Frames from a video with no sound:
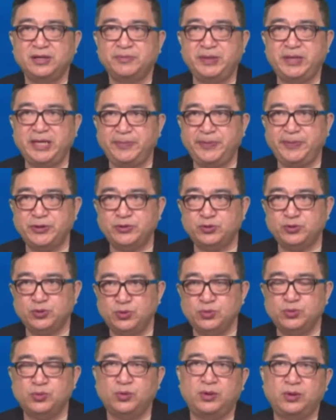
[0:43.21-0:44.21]
批评
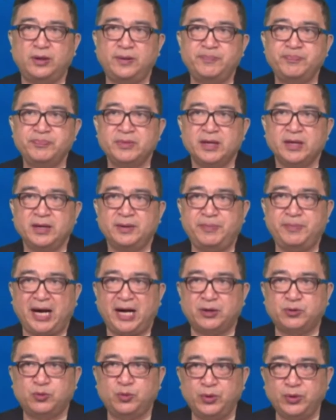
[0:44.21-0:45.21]
中国
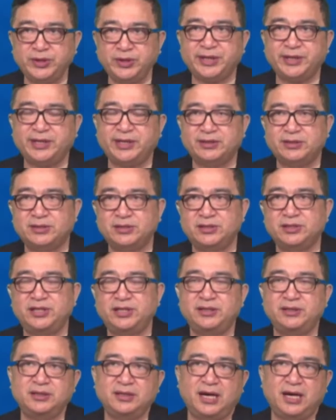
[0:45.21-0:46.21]
把国家的资
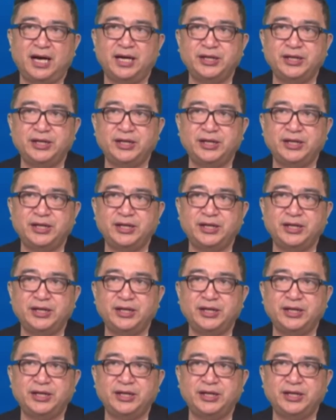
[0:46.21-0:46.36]
金